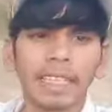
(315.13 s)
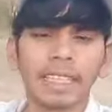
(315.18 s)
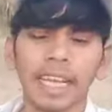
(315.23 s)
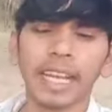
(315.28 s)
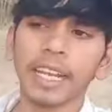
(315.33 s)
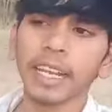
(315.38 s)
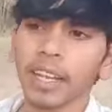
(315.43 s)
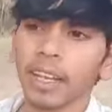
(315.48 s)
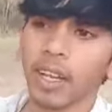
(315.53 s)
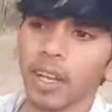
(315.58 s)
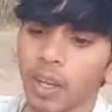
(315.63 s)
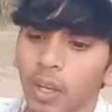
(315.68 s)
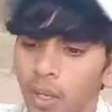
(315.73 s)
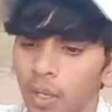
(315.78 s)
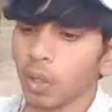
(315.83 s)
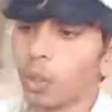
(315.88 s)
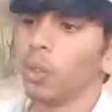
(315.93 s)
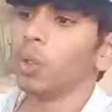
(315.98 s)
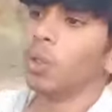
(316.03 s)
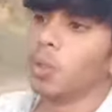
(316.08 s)
जाए
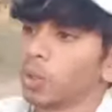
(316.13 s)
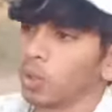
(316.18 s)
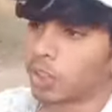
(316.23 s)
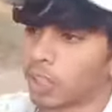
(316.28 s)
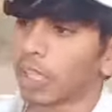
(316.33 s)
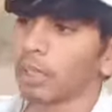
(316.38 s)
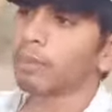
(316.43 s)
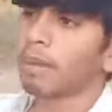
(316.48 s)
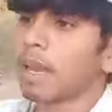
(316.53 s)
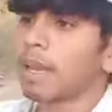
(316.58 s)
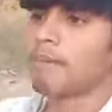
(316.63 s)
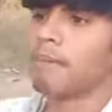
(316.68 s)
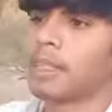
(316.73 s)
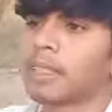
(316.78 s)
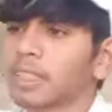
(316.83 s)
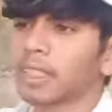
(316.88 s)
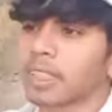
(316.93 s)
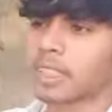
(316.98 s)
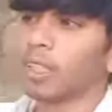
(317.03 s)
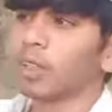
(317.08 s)
उससे मैं
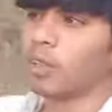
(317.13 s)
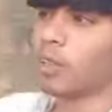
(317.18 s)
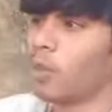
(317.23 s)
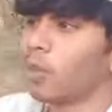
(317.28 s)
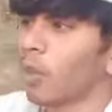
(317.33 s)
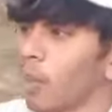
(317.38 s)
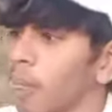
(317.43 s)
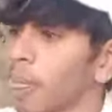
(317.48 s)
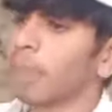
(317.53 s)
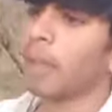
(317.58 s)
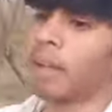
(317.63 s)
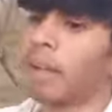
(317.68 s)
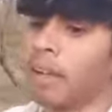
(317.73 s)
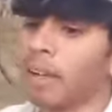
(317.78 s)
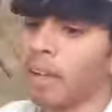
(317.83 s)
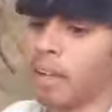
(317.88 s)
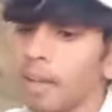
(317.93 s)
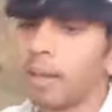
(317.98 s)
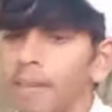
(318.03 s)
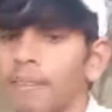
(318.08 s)
बच सकता हूँ
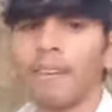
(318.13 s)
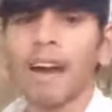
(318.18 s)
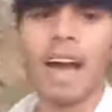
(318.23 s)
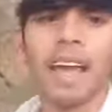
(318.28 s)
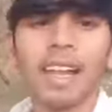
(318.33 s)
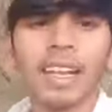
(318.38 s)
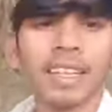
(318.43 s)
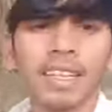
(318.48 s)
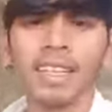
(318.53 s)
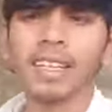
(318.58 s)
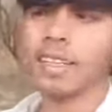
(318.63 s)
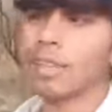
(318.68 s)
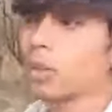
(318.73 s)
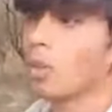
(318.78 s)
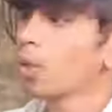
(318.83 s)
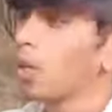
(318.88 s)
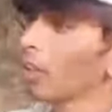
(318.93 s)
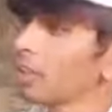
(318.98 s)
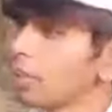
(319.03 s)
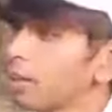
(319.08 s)
हालांकि ये
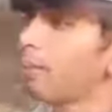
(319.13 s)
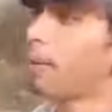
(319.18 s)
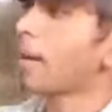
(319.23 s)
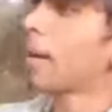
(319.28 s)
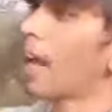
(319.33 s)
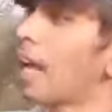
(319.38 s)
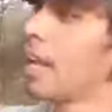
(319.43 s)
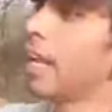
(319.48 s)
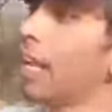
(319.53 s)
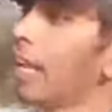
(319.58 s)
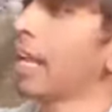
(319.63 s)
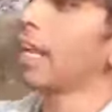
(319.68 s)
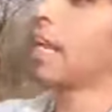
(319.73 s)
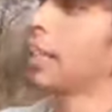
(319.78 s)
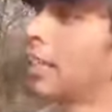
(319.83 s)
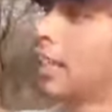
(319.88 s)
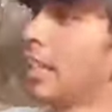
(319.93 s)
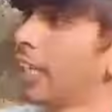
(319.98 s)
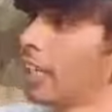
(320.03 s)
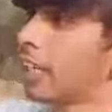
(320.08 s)
थोड़ा सा बड़ा लेना
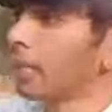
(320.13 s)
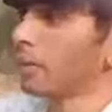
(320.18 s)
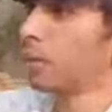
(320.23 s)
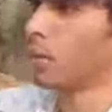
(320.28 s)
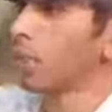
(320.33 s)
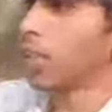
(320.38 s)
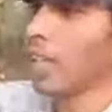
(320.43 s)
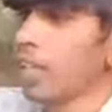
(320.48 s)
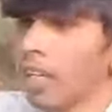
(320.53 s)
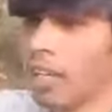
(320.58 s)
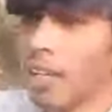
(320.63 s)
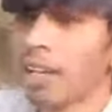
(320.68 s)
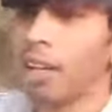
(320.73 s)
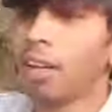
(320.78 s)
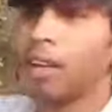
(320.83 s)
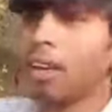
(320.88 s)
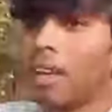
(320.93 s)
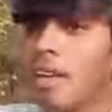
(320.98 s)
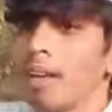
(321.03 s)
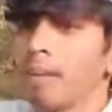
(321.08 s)
चाहिए था मुझे
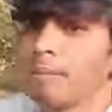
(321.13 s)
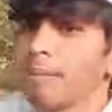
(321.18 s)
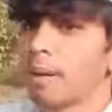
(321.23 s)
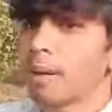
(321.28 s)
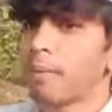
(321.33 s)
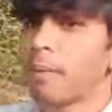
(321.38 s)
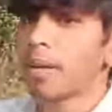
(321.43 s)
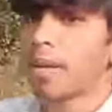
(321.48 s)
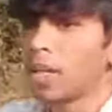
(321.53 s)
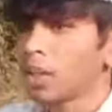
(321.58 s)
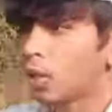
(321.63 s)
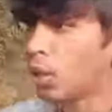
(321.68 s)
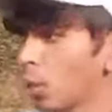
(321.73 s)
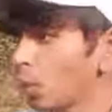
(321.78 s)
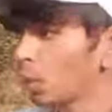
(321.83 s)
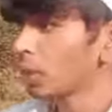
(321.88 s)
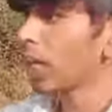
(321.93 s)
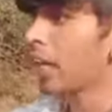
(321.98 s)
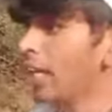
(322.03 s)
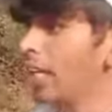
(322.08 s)
पर मैंने
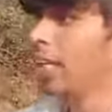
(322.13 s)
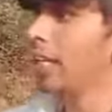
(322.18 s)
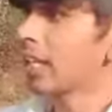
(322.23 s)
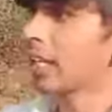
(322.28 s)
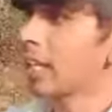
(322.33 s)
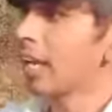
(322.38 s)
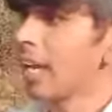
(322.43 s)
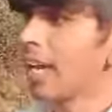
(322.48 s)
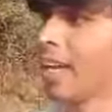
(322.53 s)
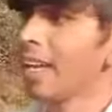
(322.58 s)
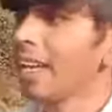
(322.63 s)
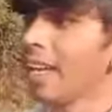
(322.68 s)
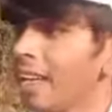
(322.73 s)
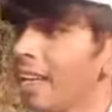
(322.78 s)
छोटा ही ले रखा है